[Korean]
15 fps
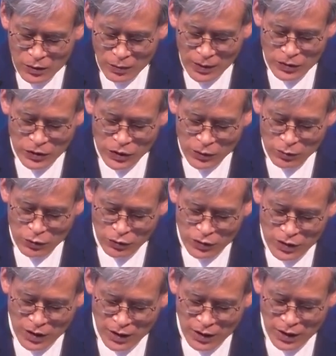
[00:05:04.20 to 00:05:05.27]
로마서
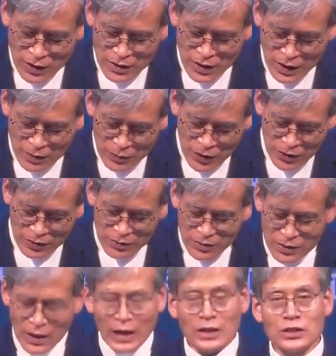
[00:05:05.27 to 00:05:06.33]
16장에
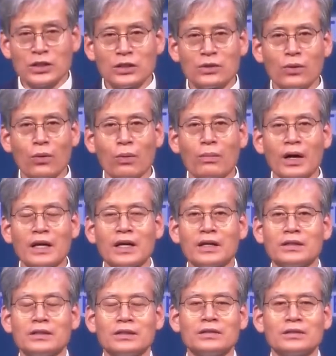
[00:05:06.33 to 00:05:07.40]
의하면 당시
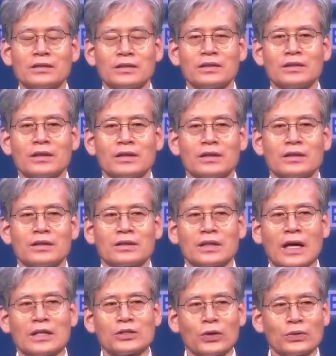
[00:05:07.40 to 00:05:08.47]
로마에는
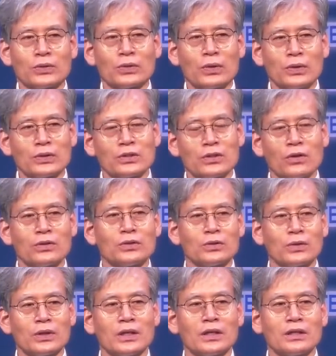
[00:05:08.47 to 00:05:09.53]
다섯 곳
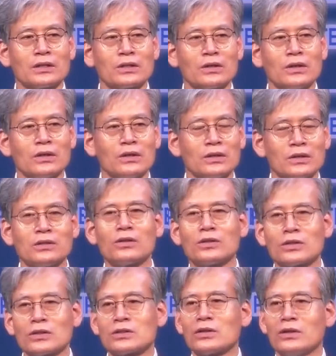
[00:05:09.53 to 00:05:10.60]
정도에서
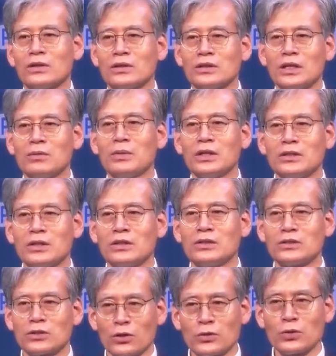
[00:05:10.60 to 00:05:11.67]
흩어져서
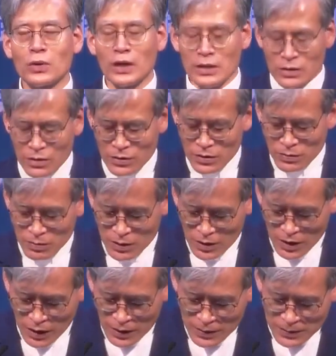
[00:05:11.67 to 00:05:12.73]
예배드리는 처소가 있었습니다.